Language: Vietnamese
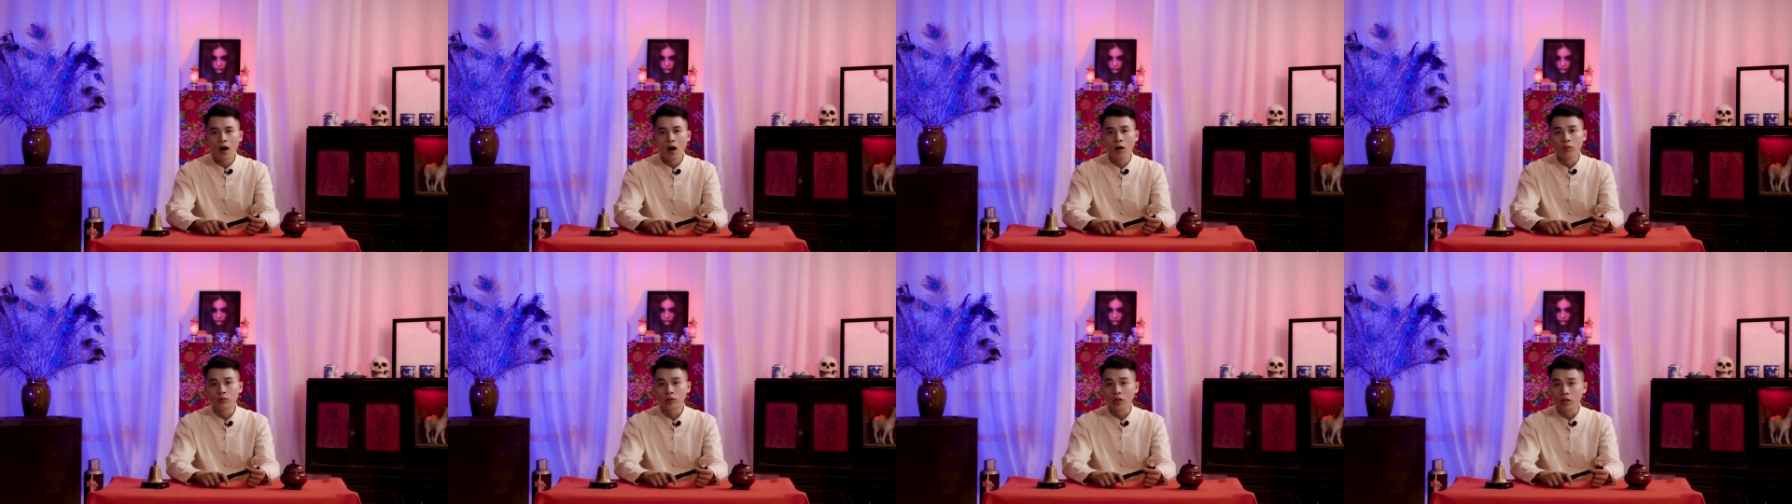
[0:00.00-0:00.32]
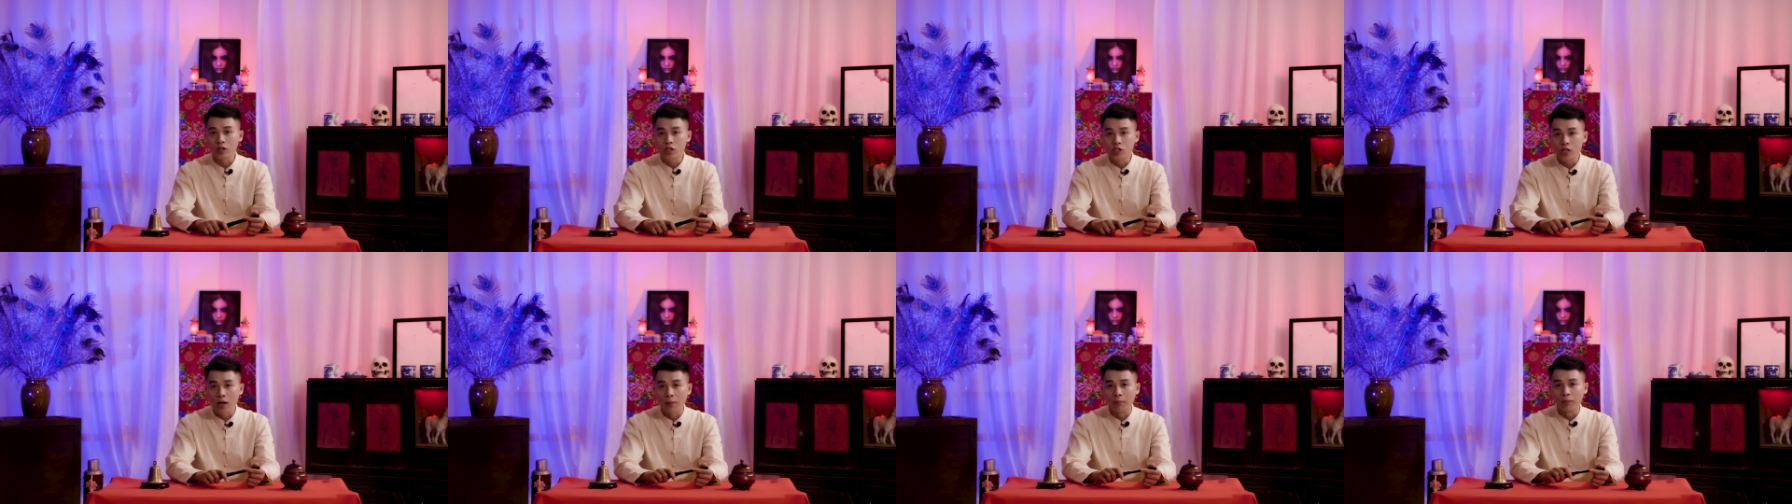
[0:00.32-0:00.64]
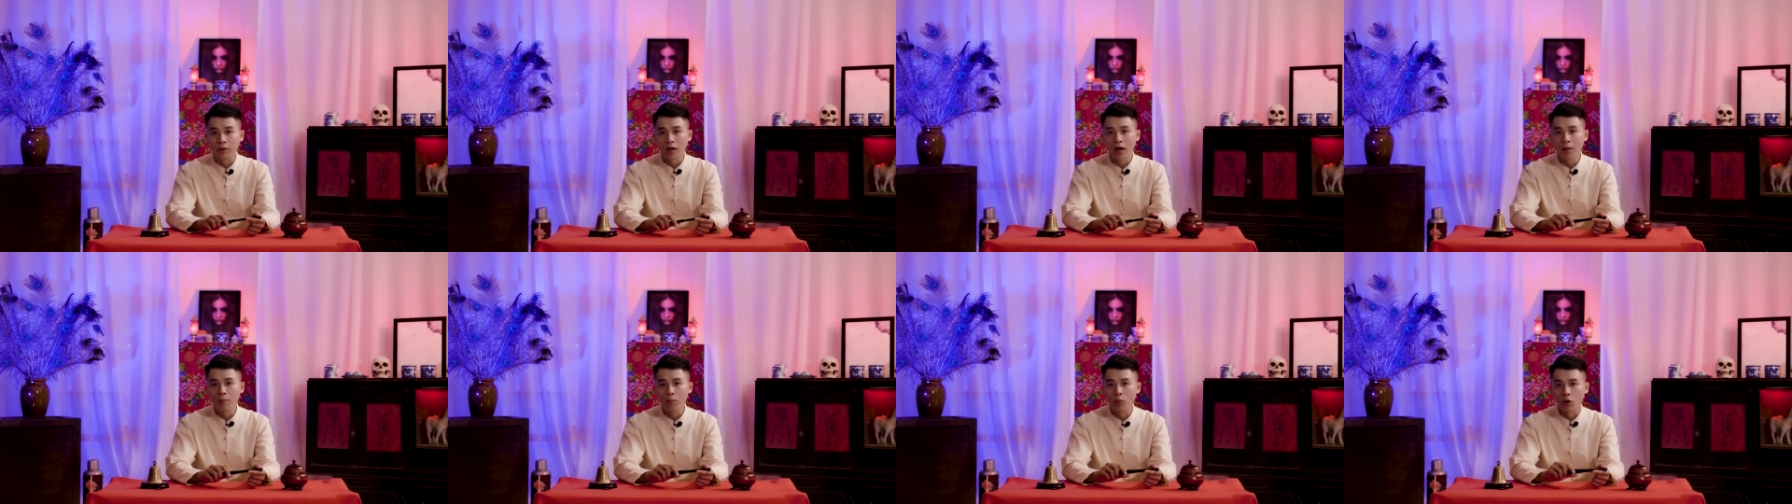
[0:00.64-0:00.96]
Ông Tư trầm
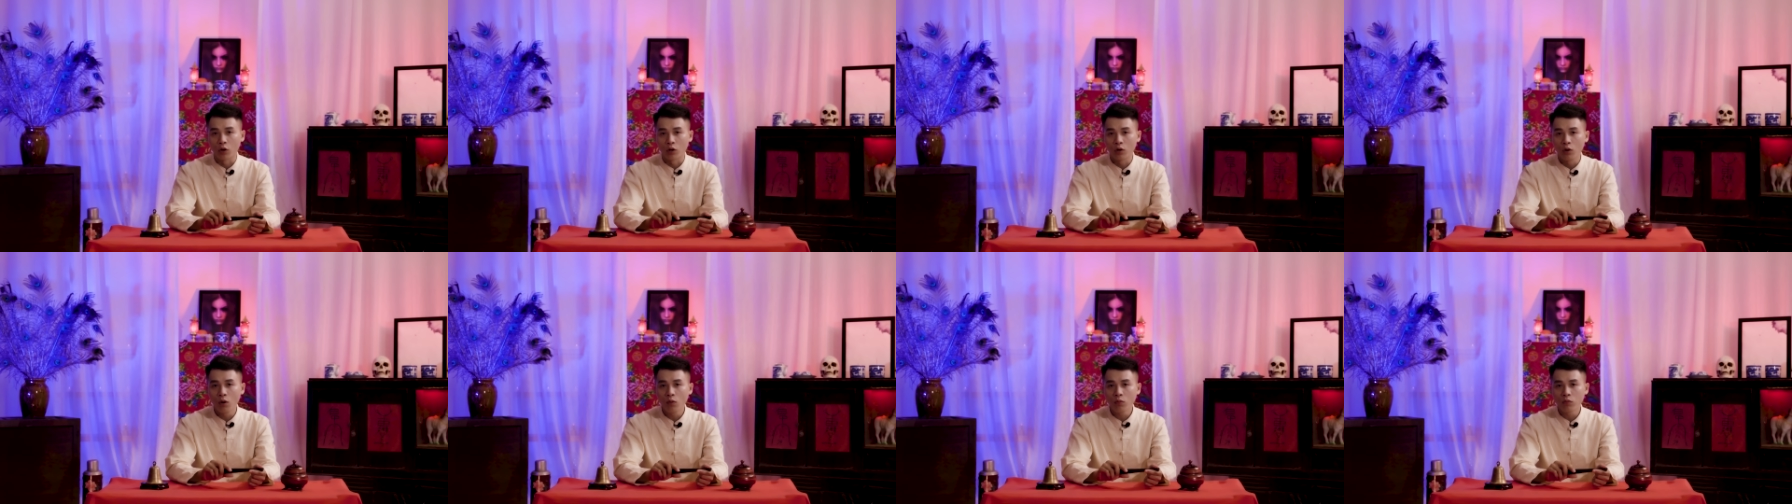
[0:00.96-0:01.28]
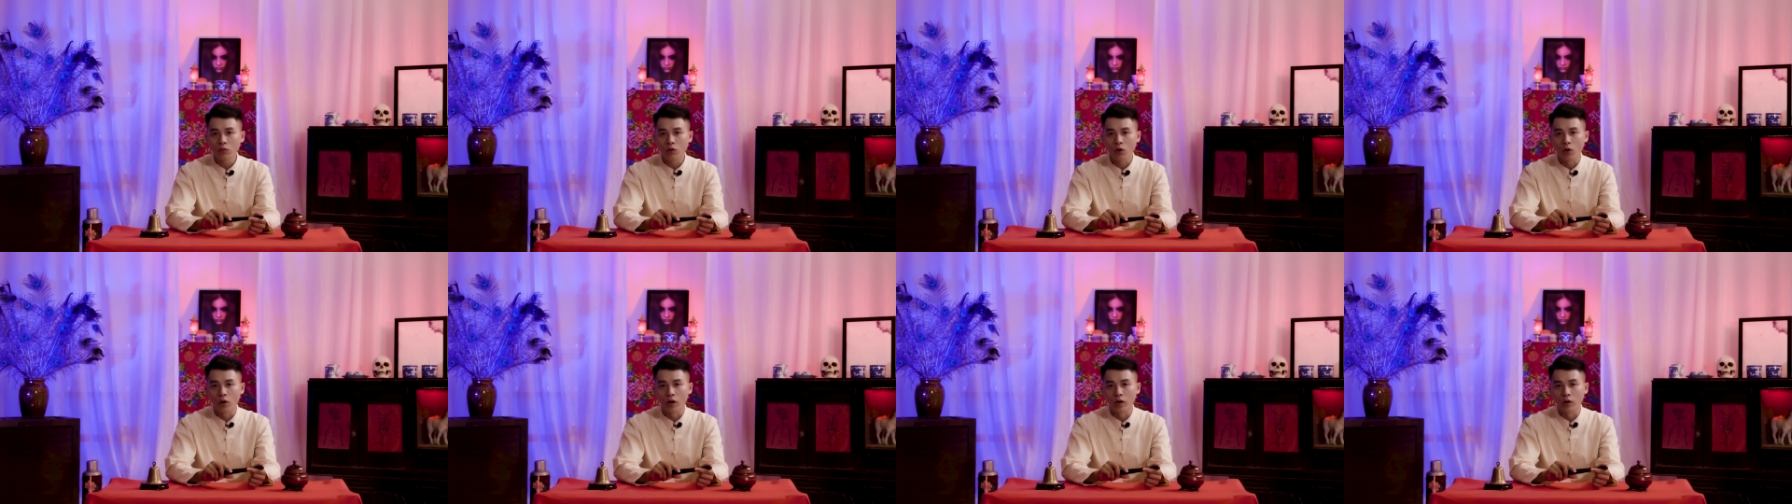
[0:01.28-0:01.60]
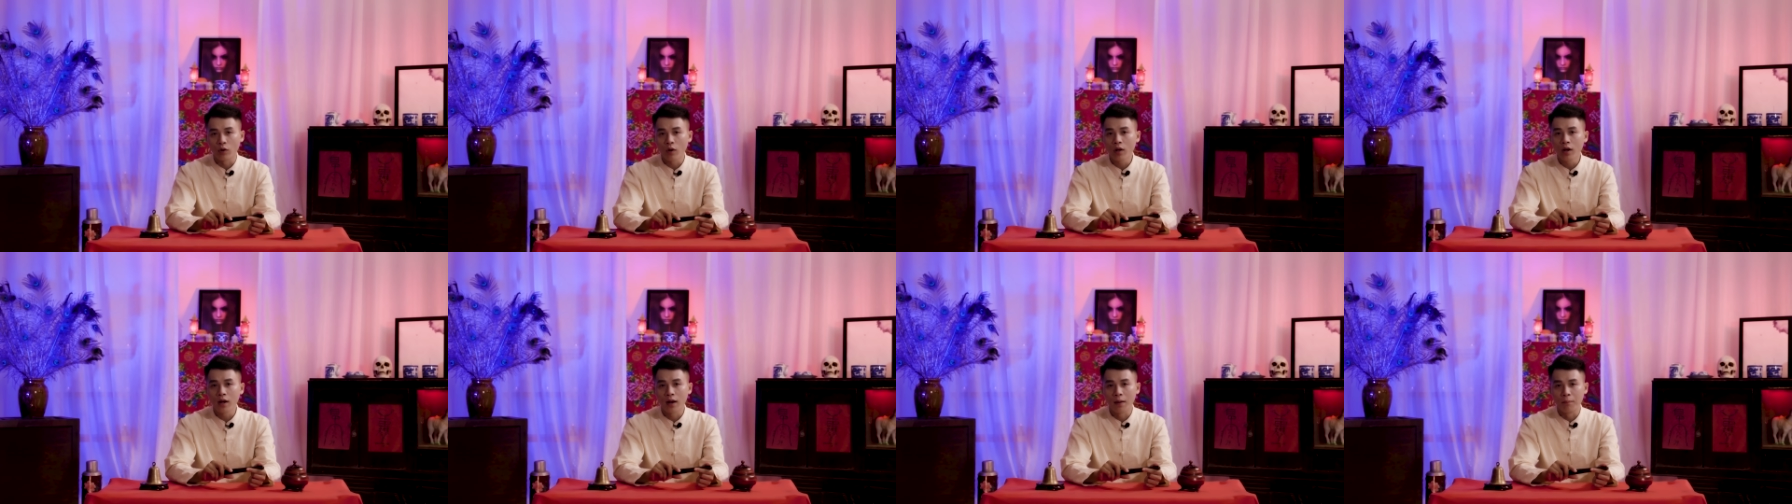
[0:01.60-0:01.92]
ngâm một lúc rồi
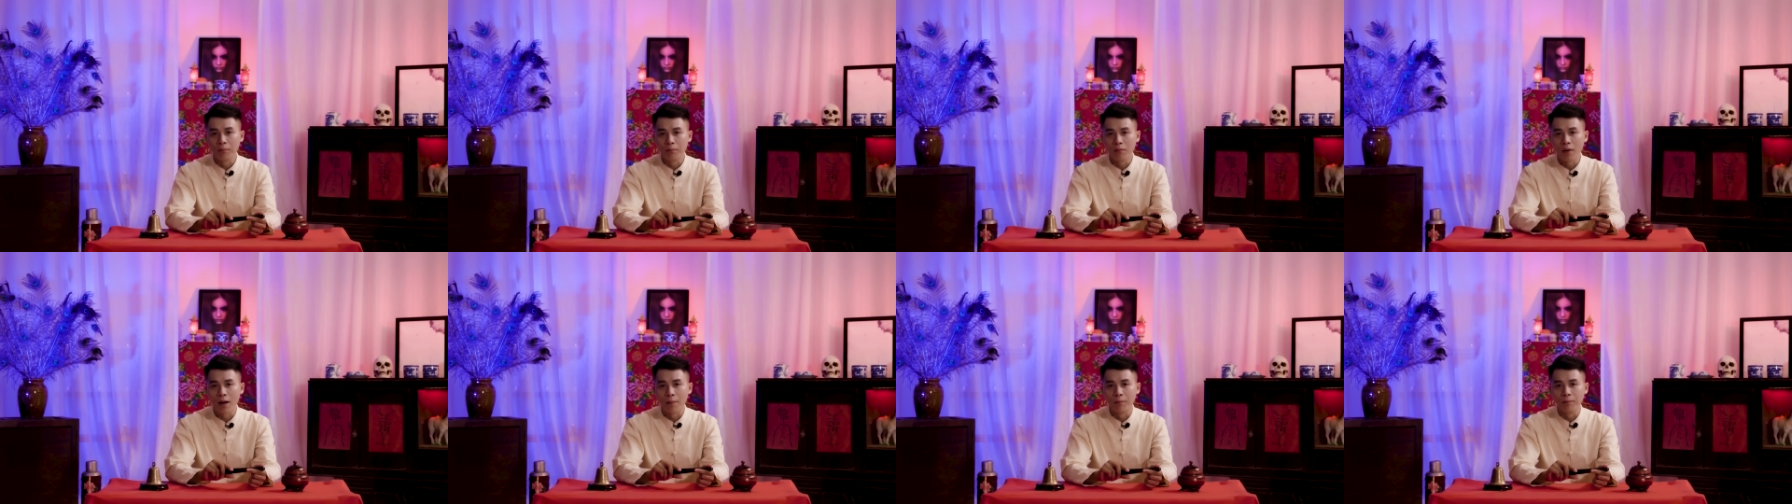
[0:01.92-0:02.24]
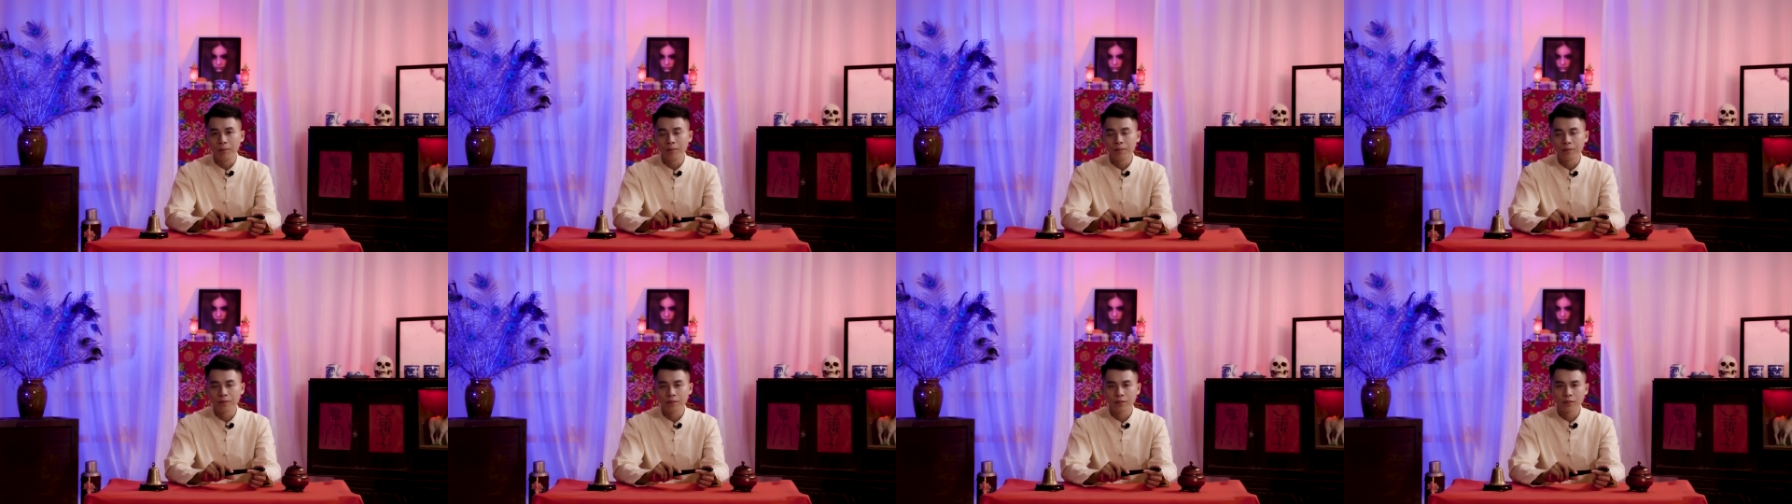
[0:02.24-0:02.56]
nói lẩm bẩm: